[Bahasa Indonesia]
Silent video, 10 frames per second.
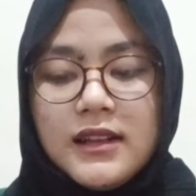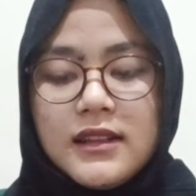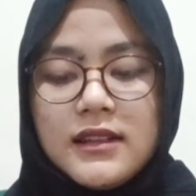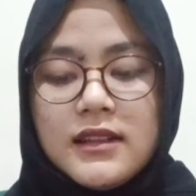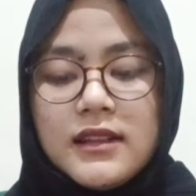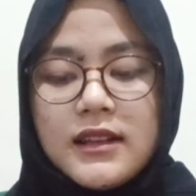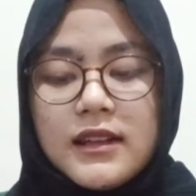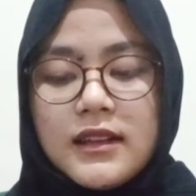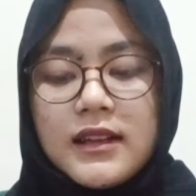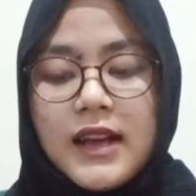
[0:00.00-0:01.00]

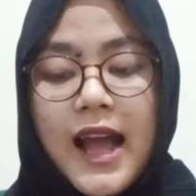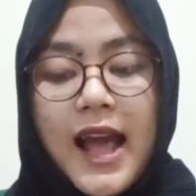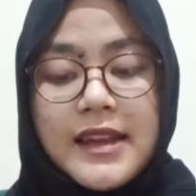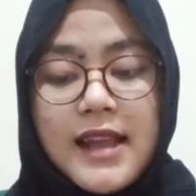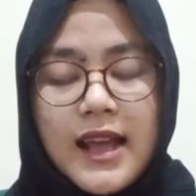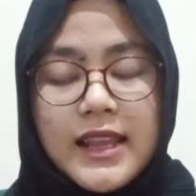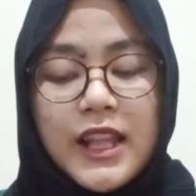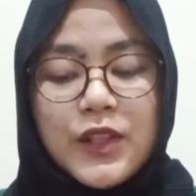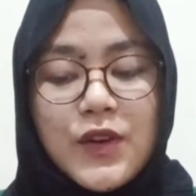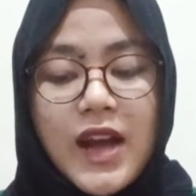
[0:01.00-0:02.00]
Eh, keada,
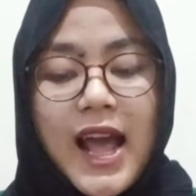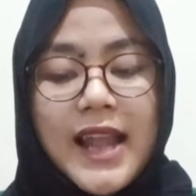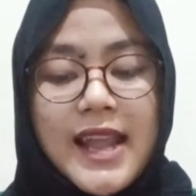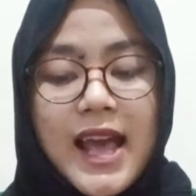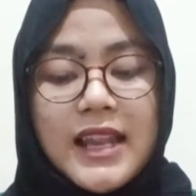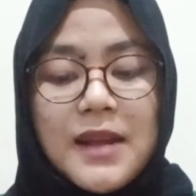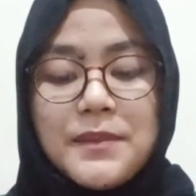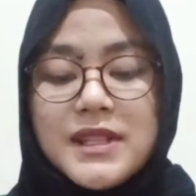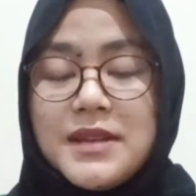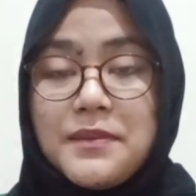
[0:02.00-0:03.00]
yaitu keadaan yang
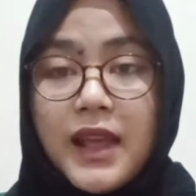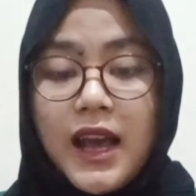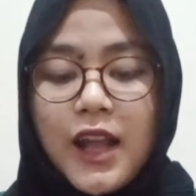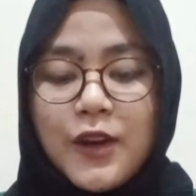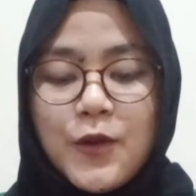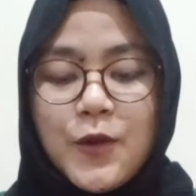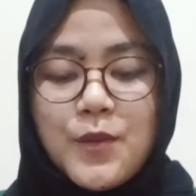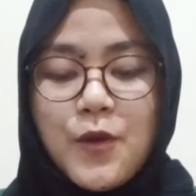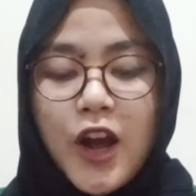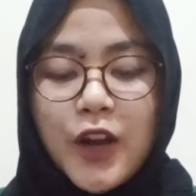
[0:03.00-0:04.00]
menciptakan
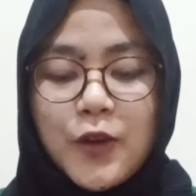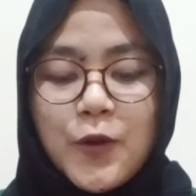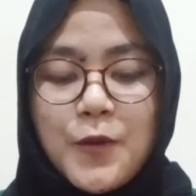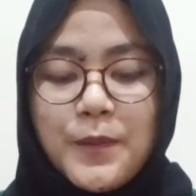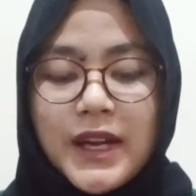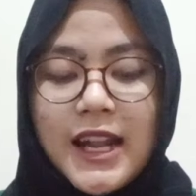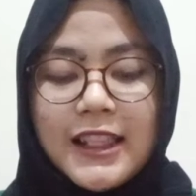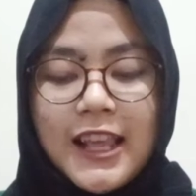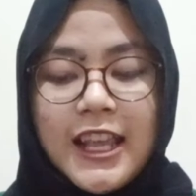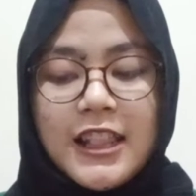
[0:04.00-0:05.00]
hubungan hukum
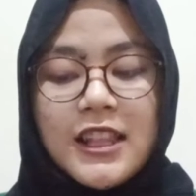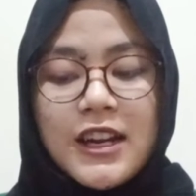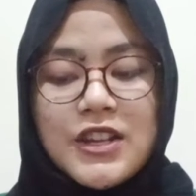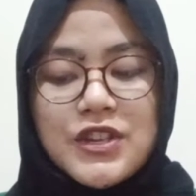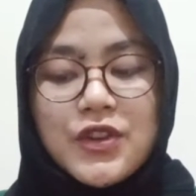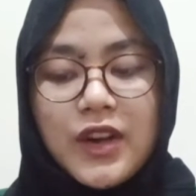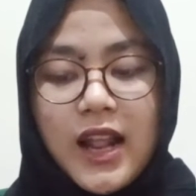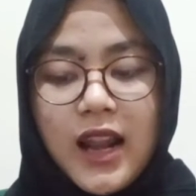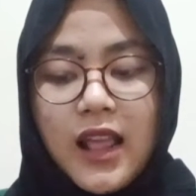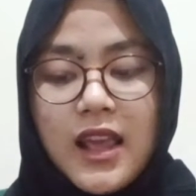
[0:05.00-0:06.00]
perdata
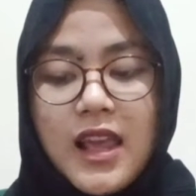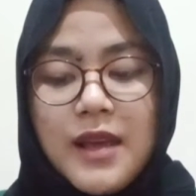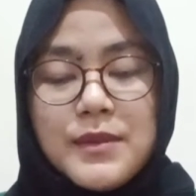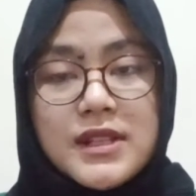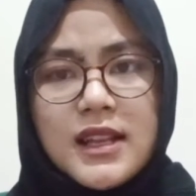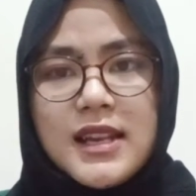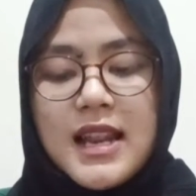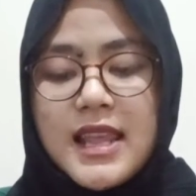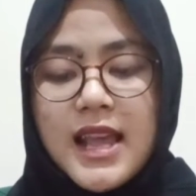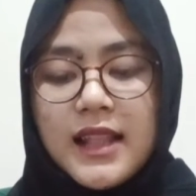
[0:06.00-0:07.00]
internasional bisa
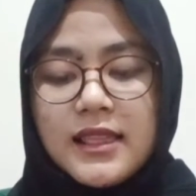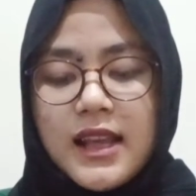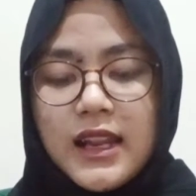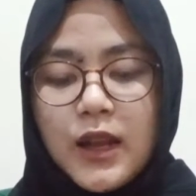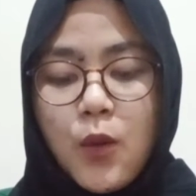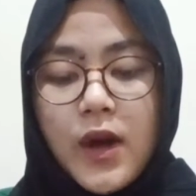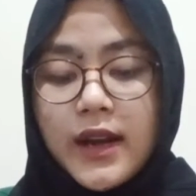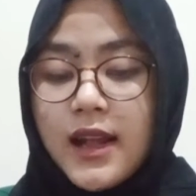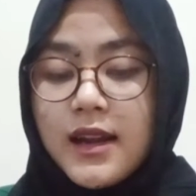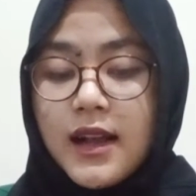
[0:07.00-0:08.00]
dilihat dari
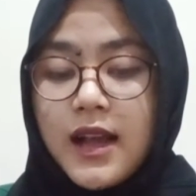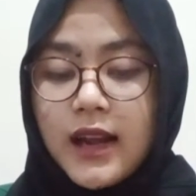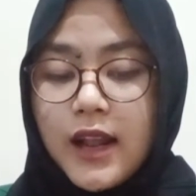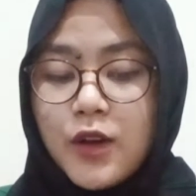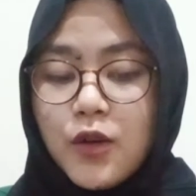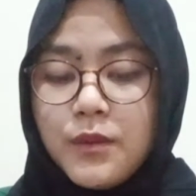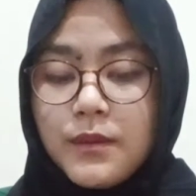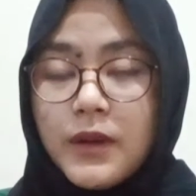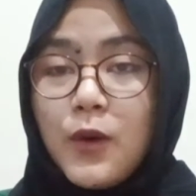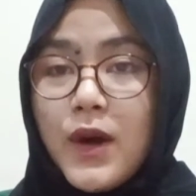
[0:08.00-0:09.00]
keluarga negaraan
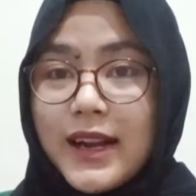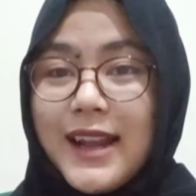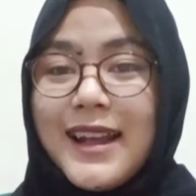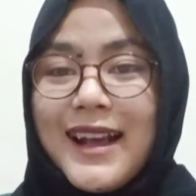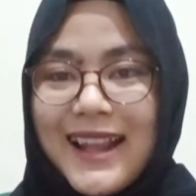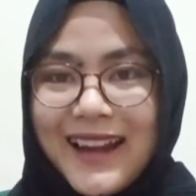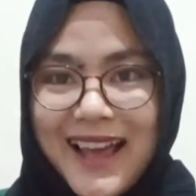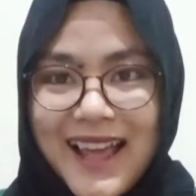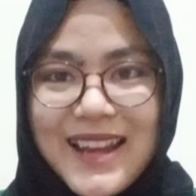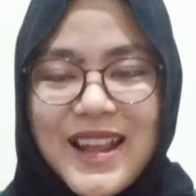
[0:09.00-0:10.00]
keluarga
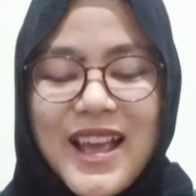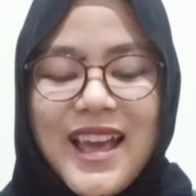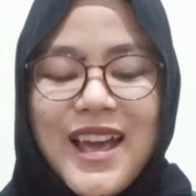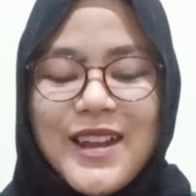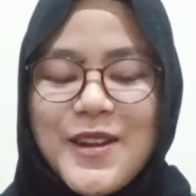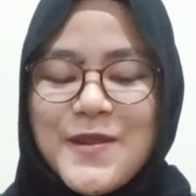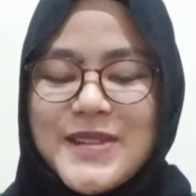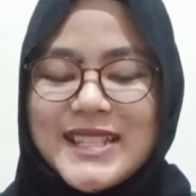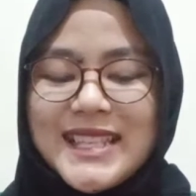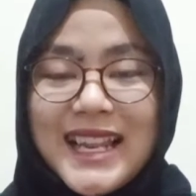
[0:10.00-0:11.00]
negaraan
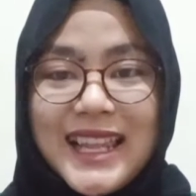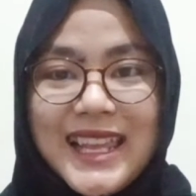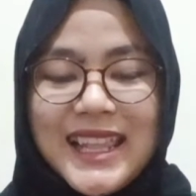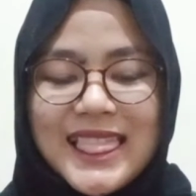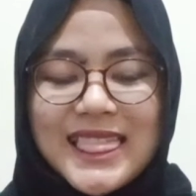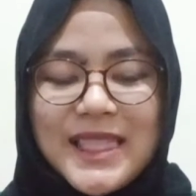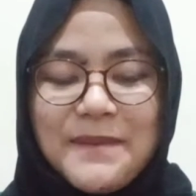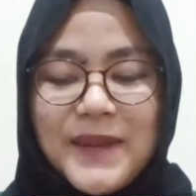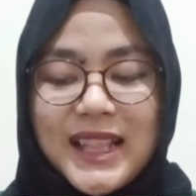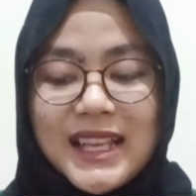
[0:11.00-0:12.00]
domisili
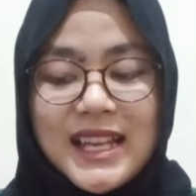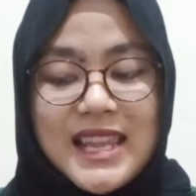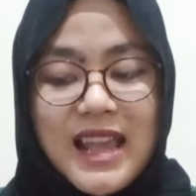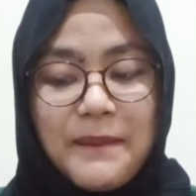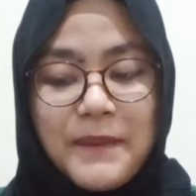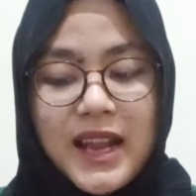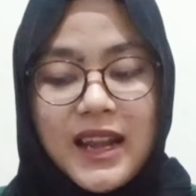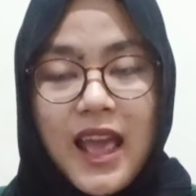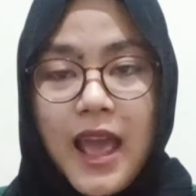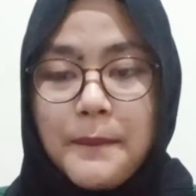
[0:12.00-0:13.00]
tempat kediaman
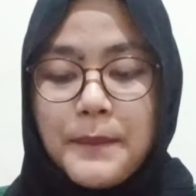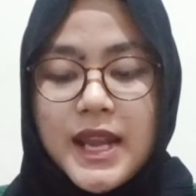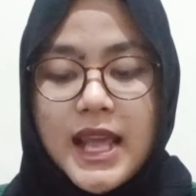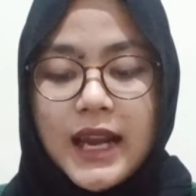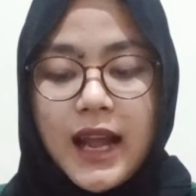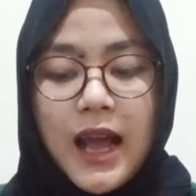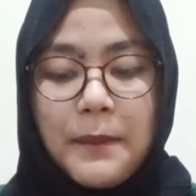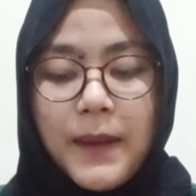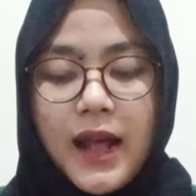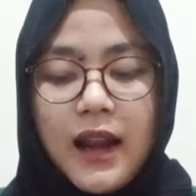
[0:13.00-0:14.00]
bendera
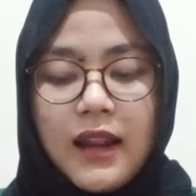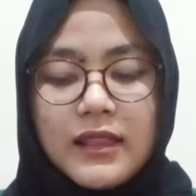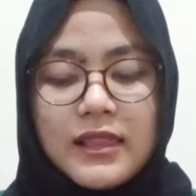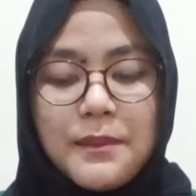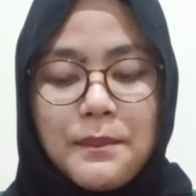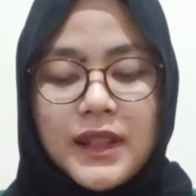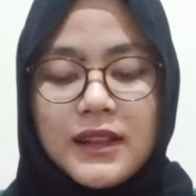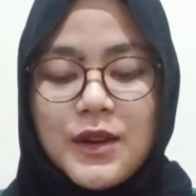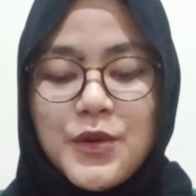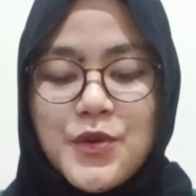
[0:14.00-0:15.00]
kapal tempat
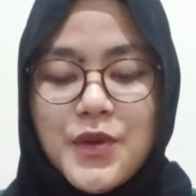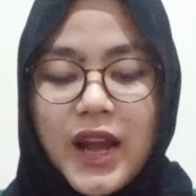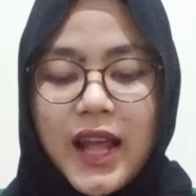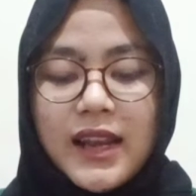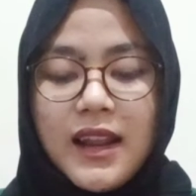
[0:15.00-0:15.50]
kedudukan